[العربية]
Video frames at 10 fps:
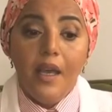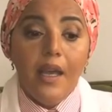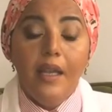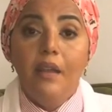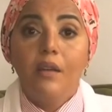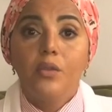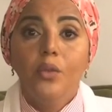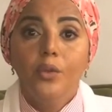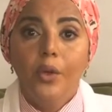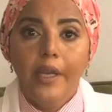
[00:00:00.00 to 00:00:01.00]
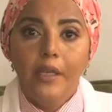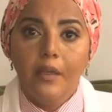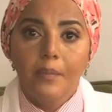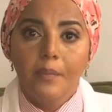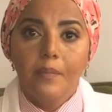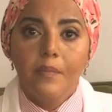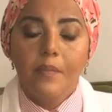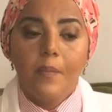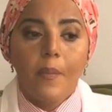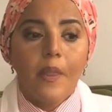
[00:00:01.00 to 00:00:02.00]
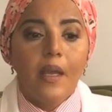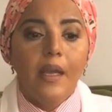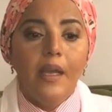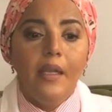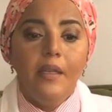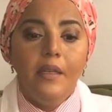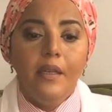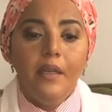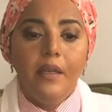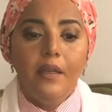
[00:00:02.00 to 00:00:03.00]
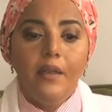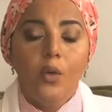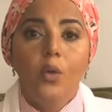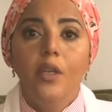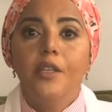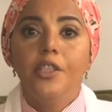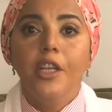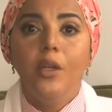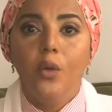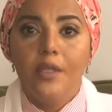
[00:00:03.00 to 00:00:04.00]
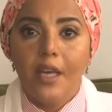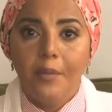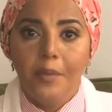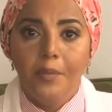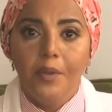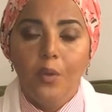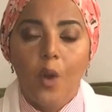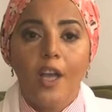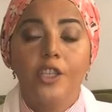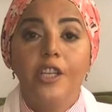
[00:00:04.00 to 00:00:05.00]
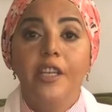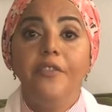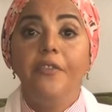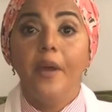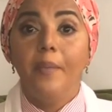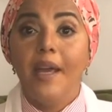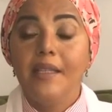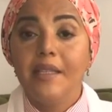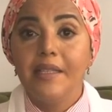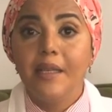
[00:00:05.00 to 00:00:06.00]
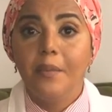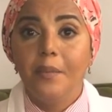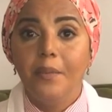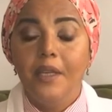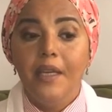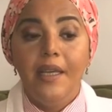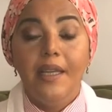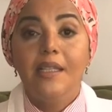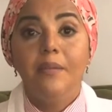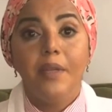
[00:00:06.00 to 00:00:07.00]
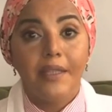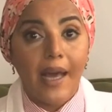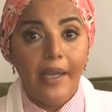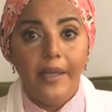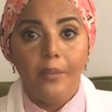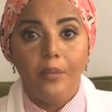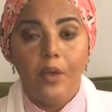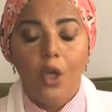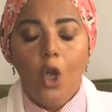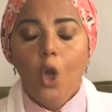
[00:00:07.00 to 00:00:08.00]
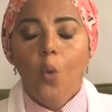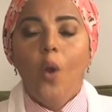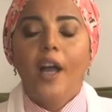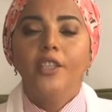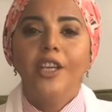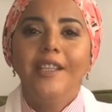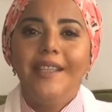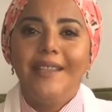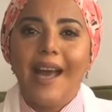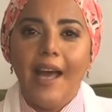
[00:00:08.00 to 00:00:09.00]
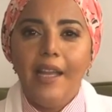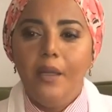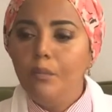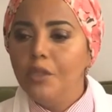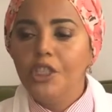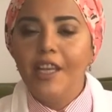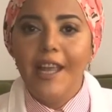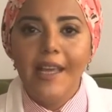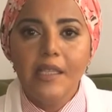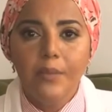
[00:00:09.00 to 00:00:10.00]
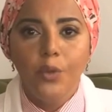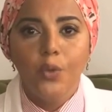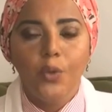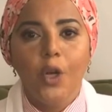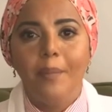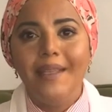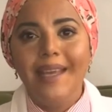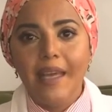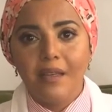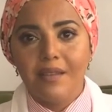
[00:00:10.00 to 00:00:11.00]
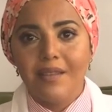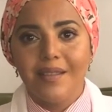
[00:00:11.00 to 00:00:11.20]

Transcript: اللي اقصده هنا ان كل شيء له سبب وعشان نفهم هذا السبب لازم نتعلم وعشان نتعلم مش لازم نروح مدارس